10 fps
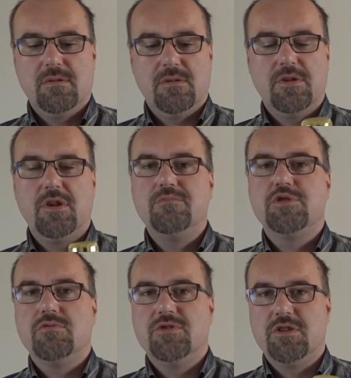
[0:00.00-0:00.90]

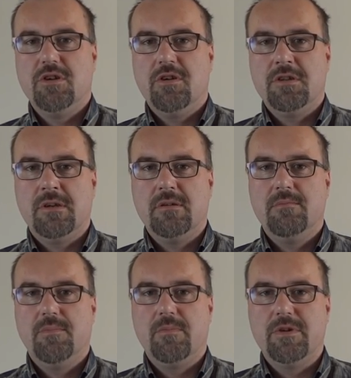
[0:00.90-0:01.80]
dobrze uszczelnione
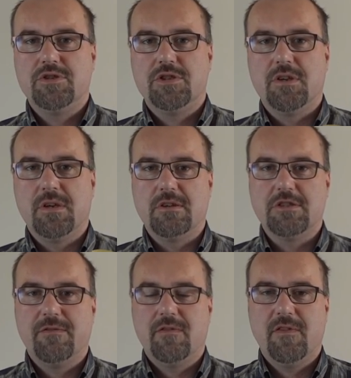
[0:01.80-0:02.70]
pomieszczenie,
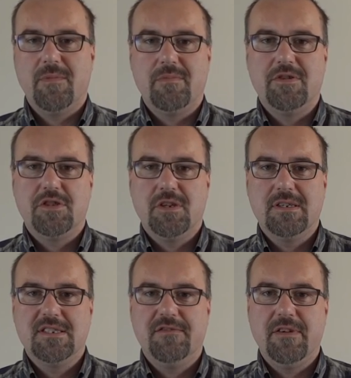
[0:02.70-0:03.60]
jeżeli Twoje pomieszczenie
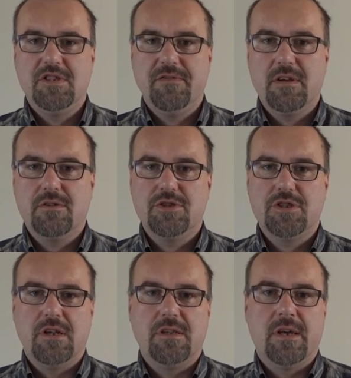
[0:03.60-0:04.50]
jest
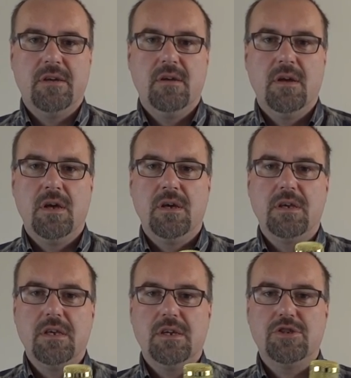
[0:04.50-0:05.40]
dźwiękostrzelne
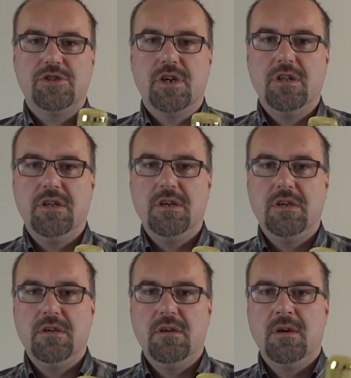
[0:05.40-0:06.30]
i
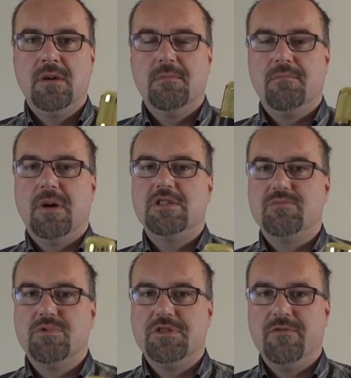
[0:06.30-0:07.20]
jeżeli masz
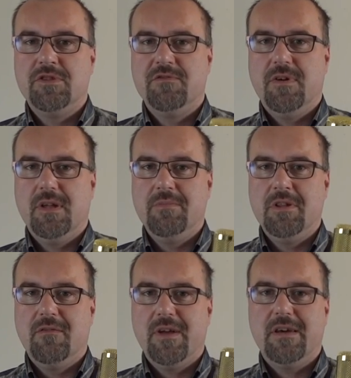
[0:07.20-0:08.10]
możliwość
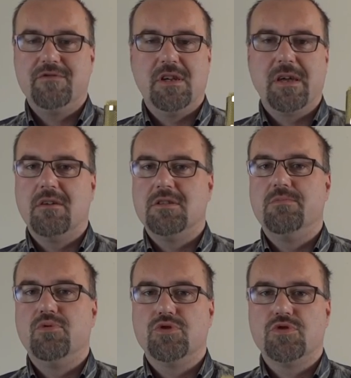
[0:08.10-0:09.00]
wyeliminowania wszelkiego
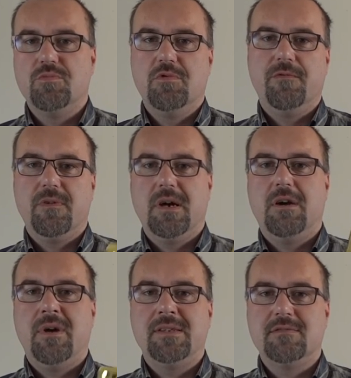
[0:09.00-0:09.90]
typu szumów,
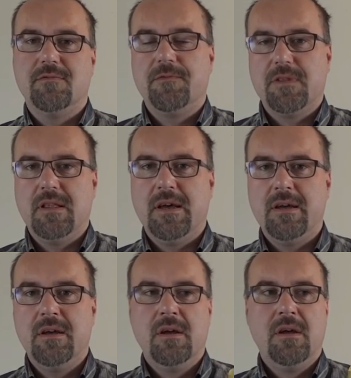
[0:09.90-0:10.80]
hałasów w tle,